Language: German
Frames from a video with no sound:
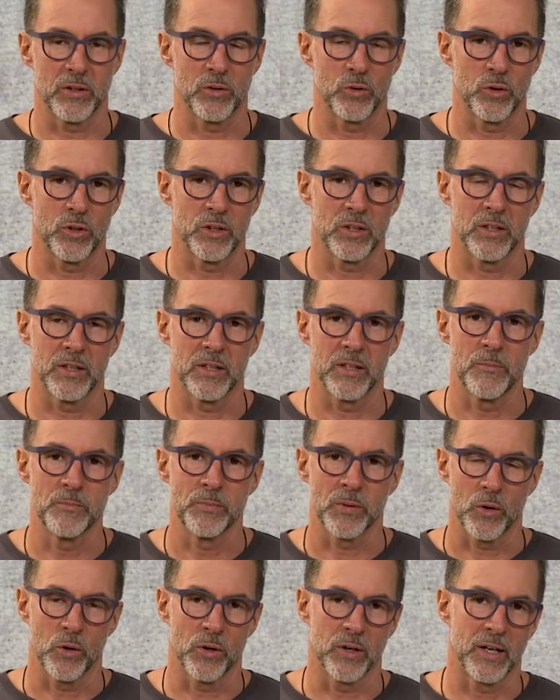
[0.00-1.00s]
züchtet
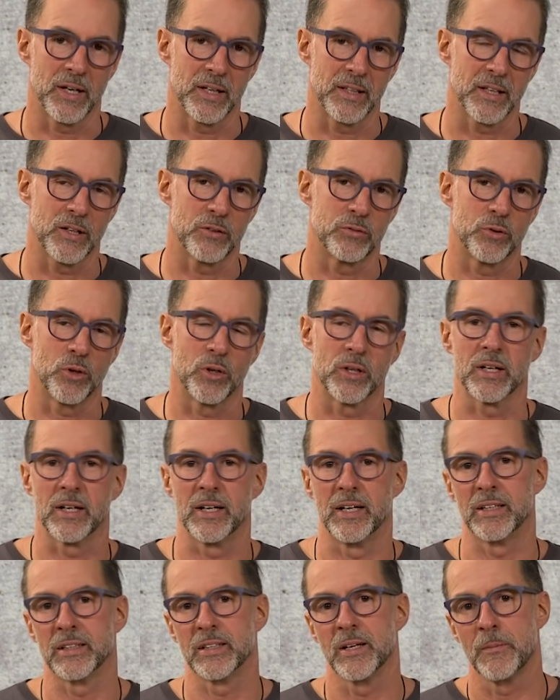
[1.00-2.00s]
oder hat
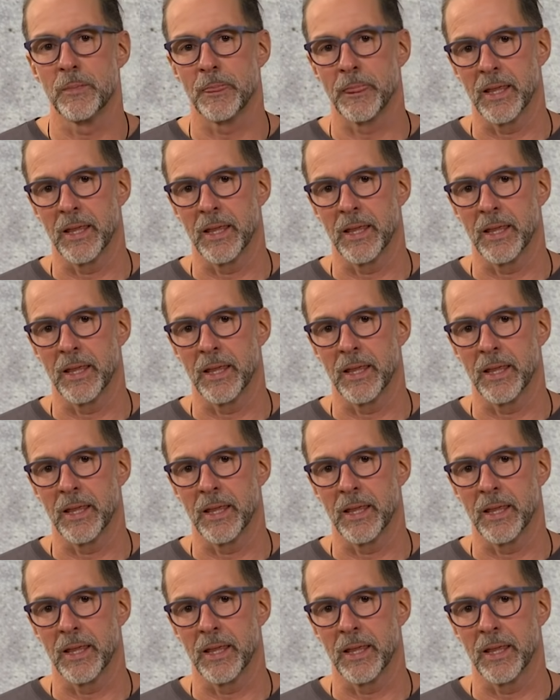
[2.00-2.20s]
erfolgreich